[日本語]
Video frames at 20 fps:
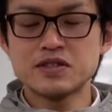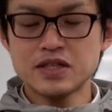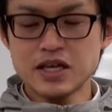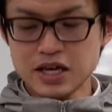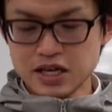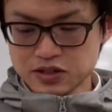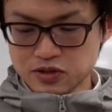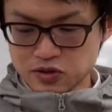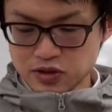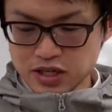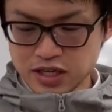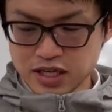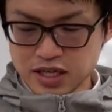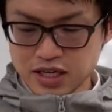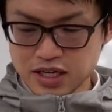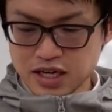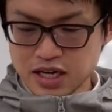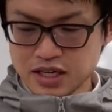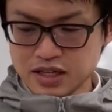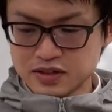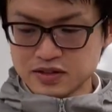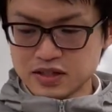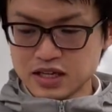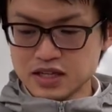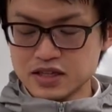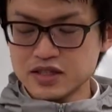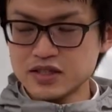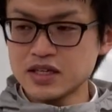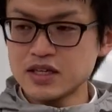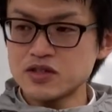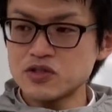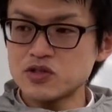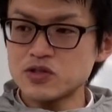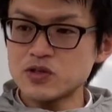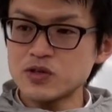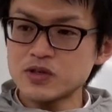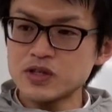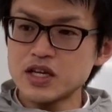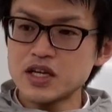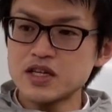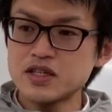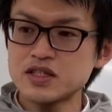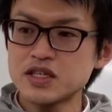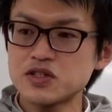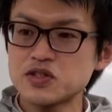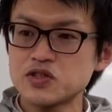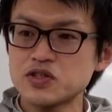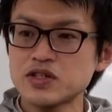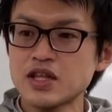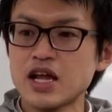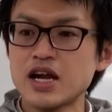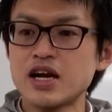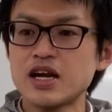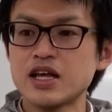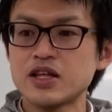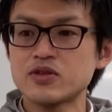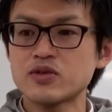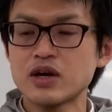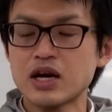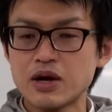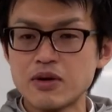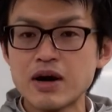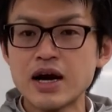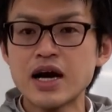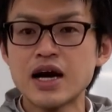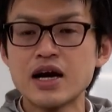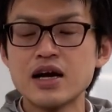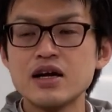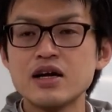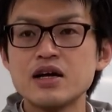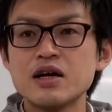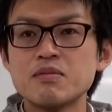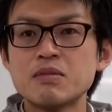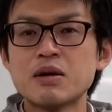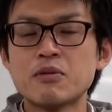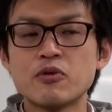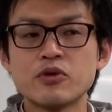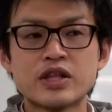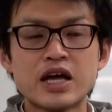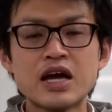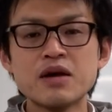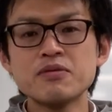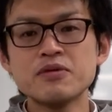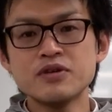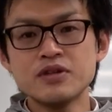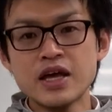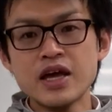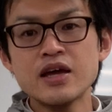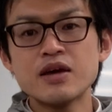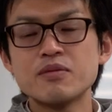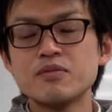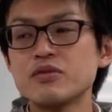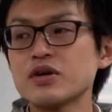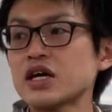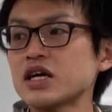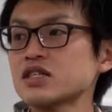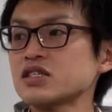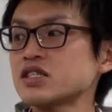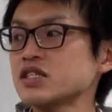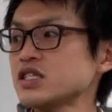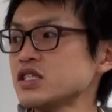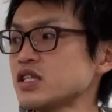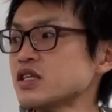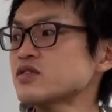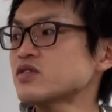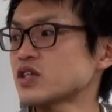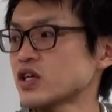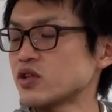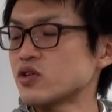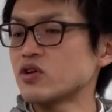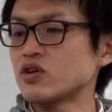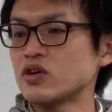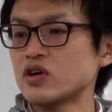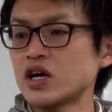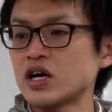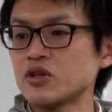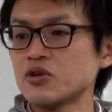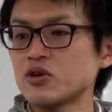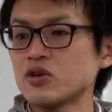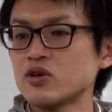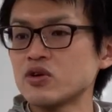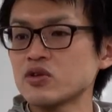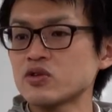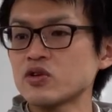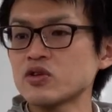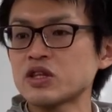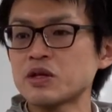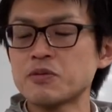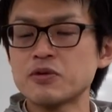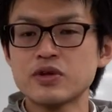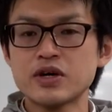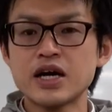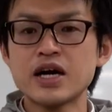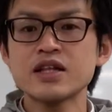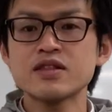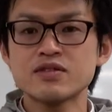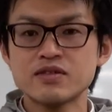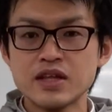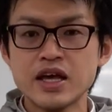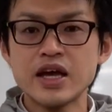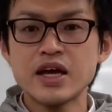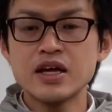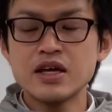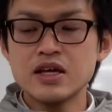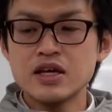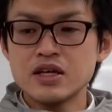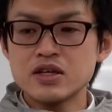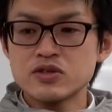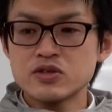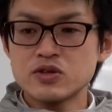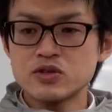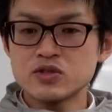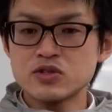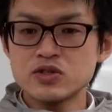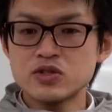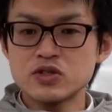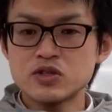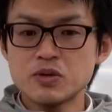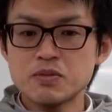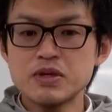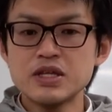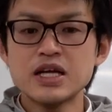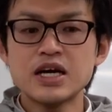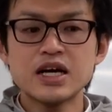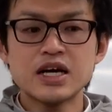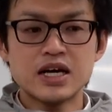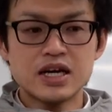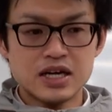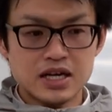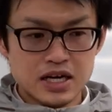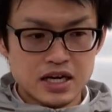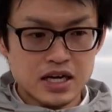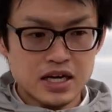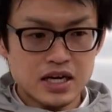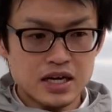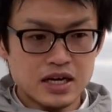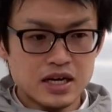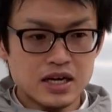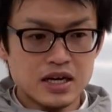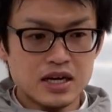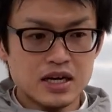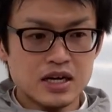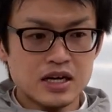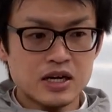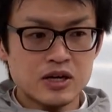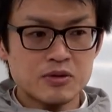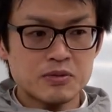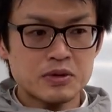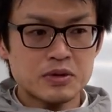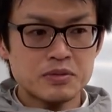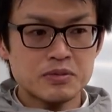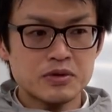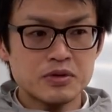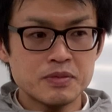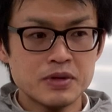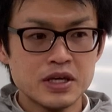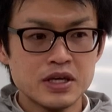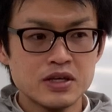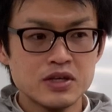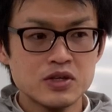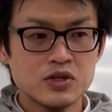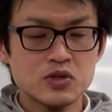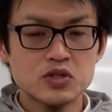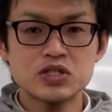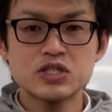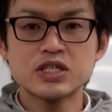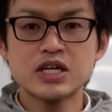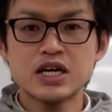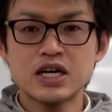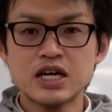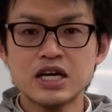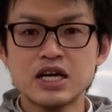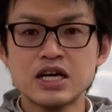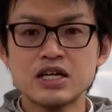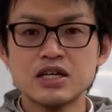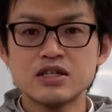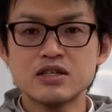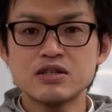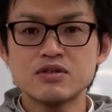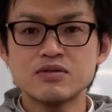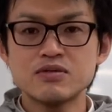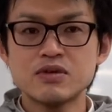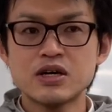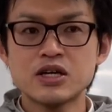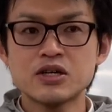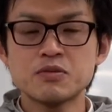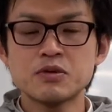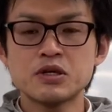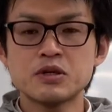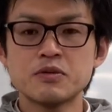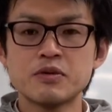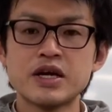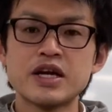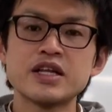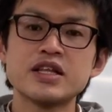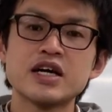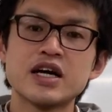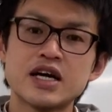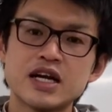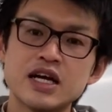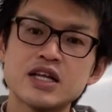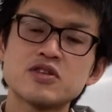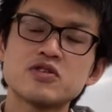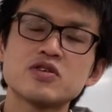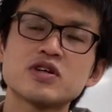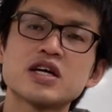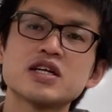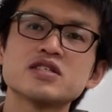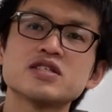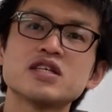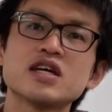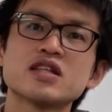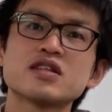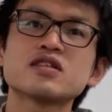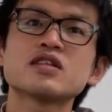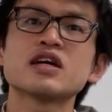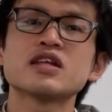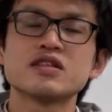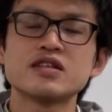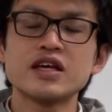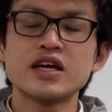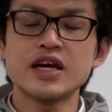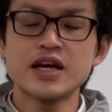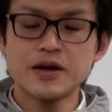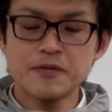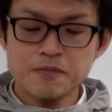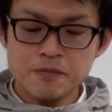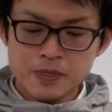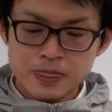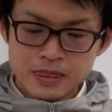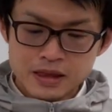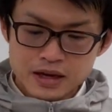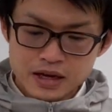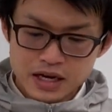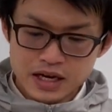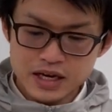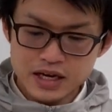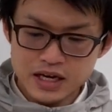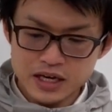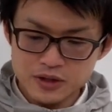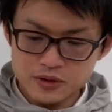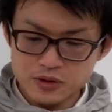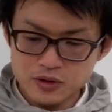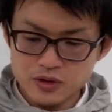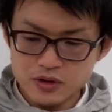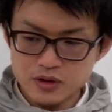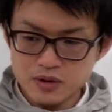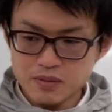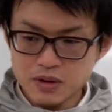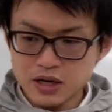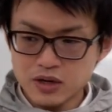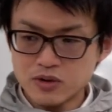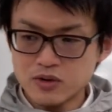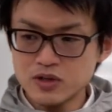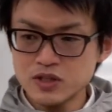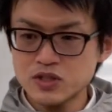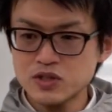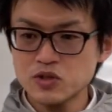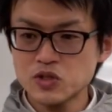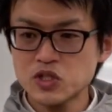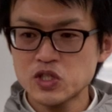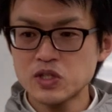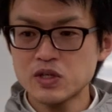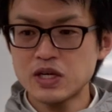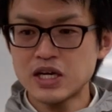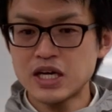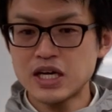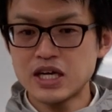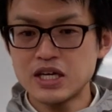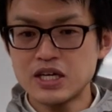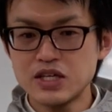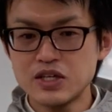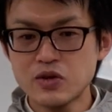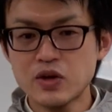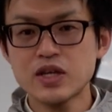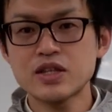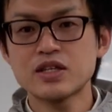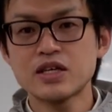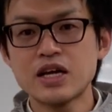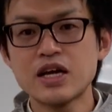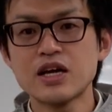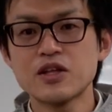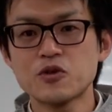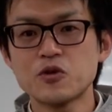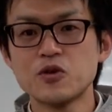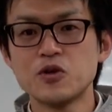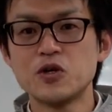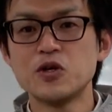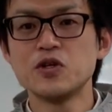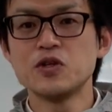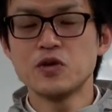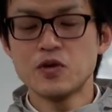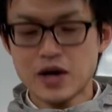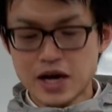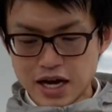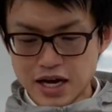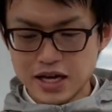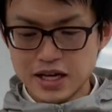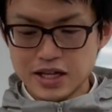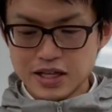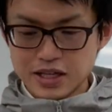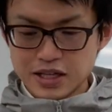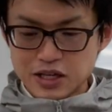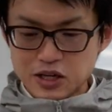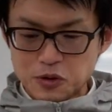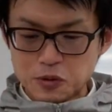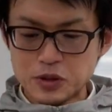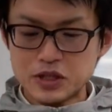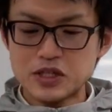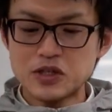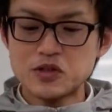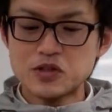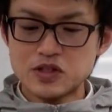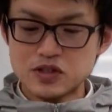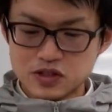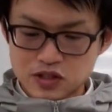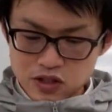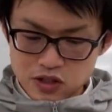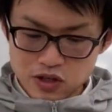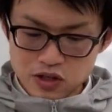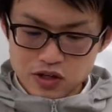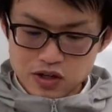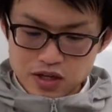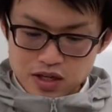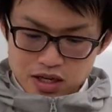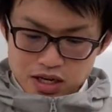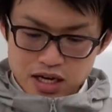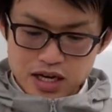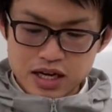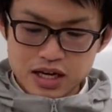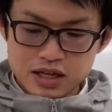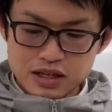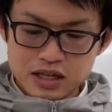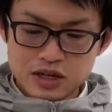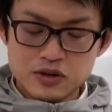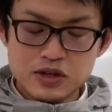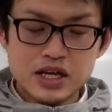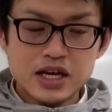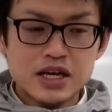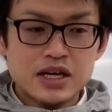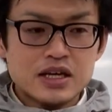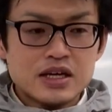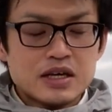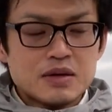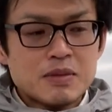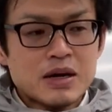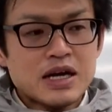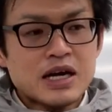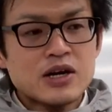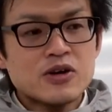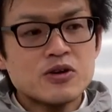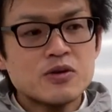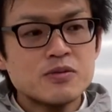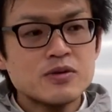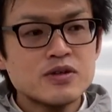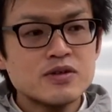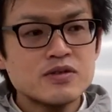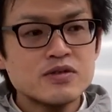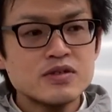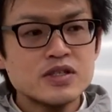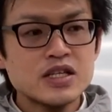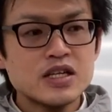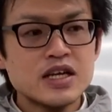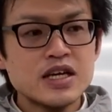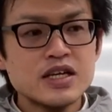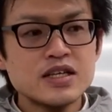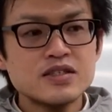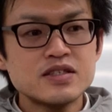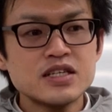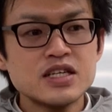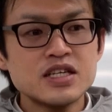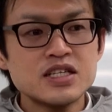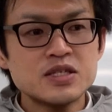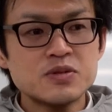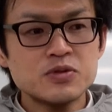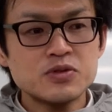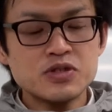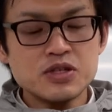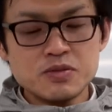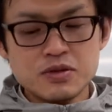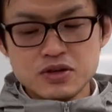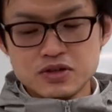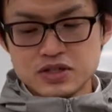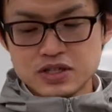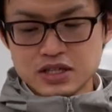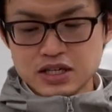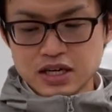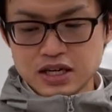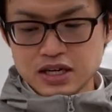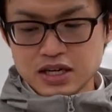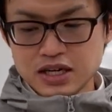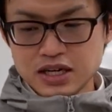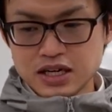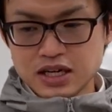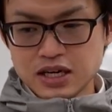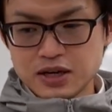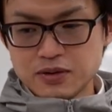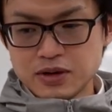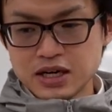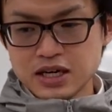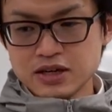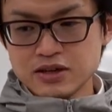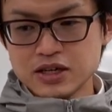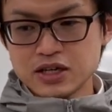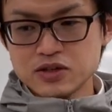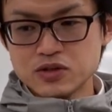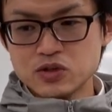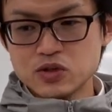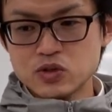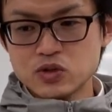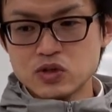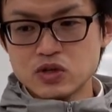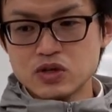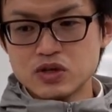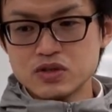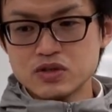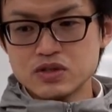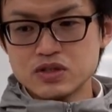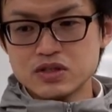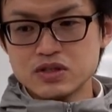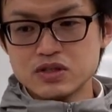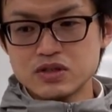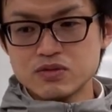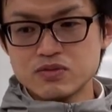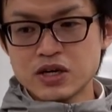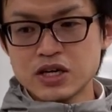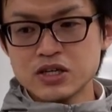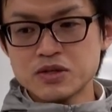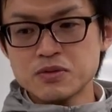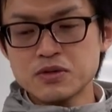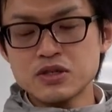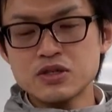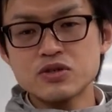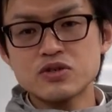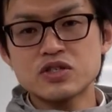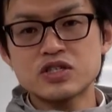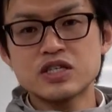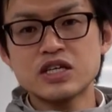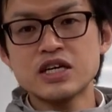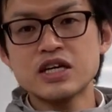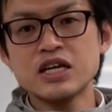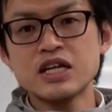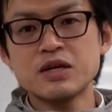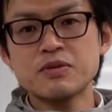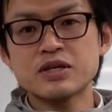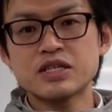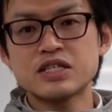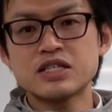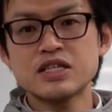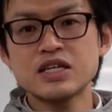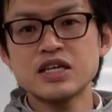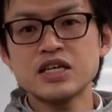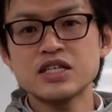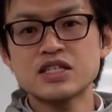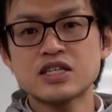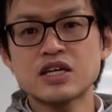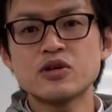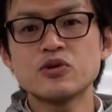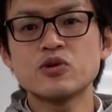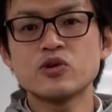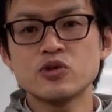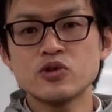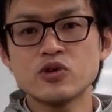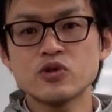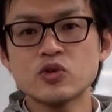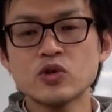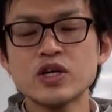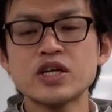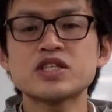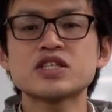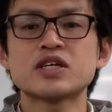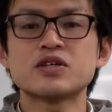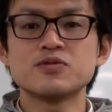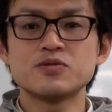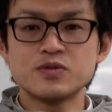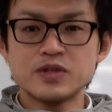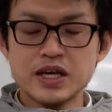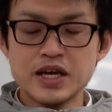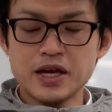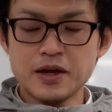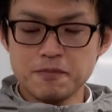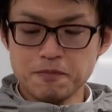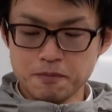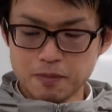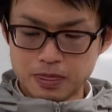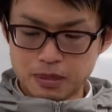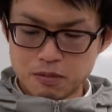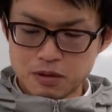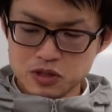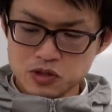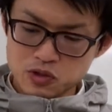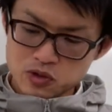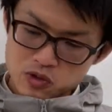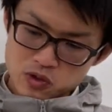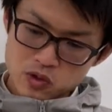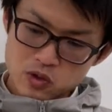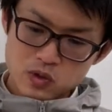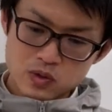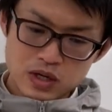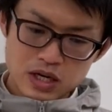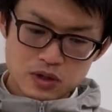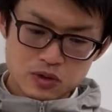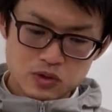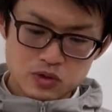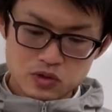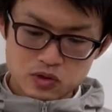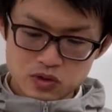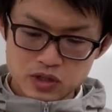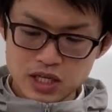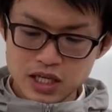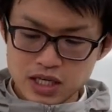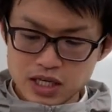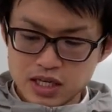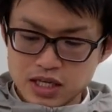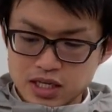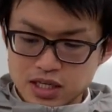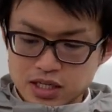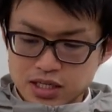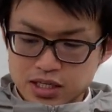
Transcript: で、それがですね、にせんじゅうろくねん、にせんじゅうななねんとかは、まあもうだいぶね、昔ですけど、あの、撮ったものがあって、それをずっと見ながら、あ過去問も勉強しながら、ワークブックもやりながらっていう感じでやってたんで、はい、あの、まあ効率としては良かったなというふうには思っているんですけど、はい。なので、まあ過去問で冷静に自分の今の力がわかるかっていうと、ワークブックを仕上げれば仕上げちゃうほど解けちゃうんで、まあちょっとそこは本当に、